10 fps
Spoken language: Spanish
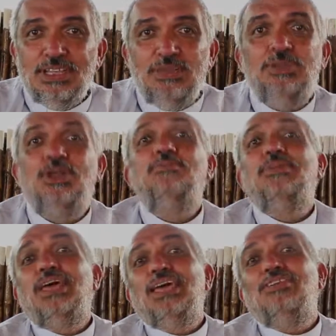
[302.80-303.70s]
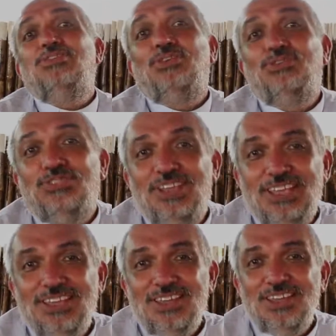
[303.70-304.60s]
y mi nombre es
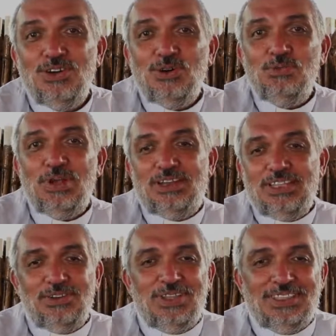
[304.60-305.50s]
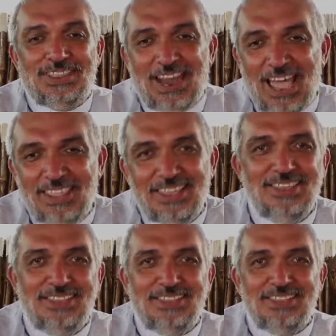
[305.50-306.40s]
José Ubaldino Andrade
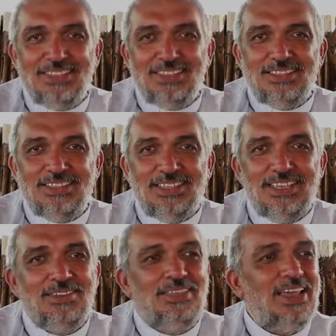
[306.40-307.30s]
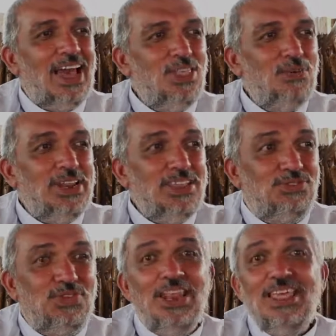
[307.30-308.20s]
He dejado
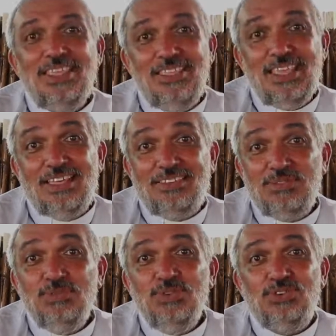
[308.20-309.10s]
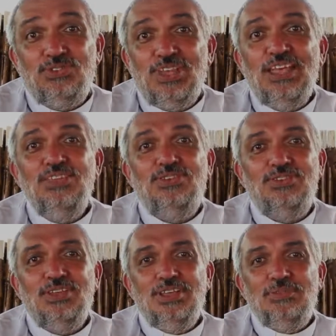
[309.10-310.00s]
Venezuela desde hace muchos
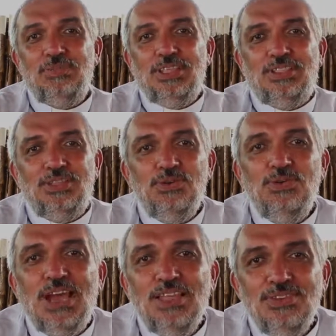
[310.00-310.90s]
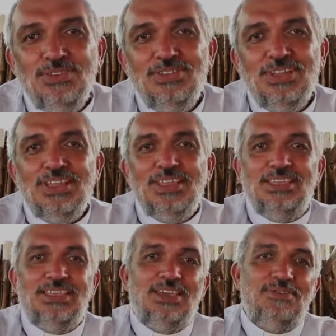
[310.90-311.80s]
años, 21 años,
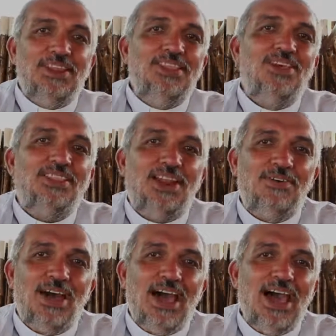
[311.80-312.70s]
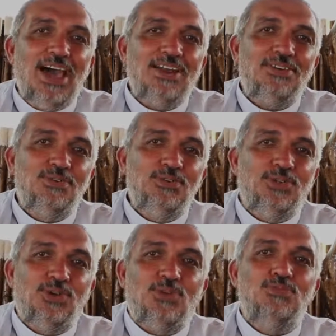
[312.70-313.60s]
y he venido a trabajar
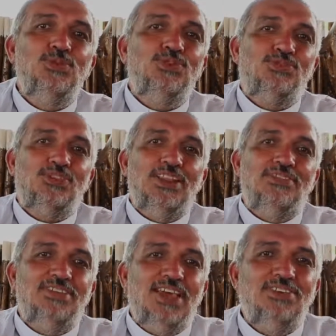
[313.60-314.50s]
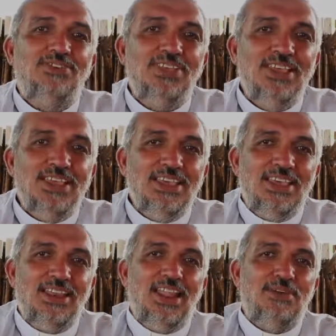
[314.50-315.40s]
junto con muchos salesianos
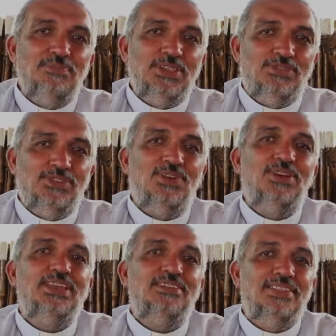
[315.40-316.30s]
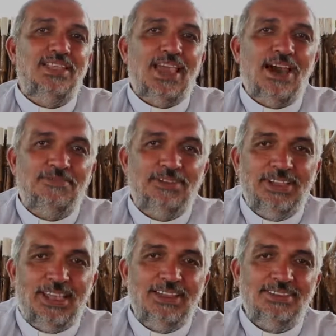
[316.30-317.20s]
en las misiones de
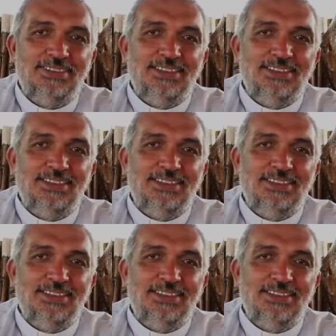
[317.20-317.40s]
África.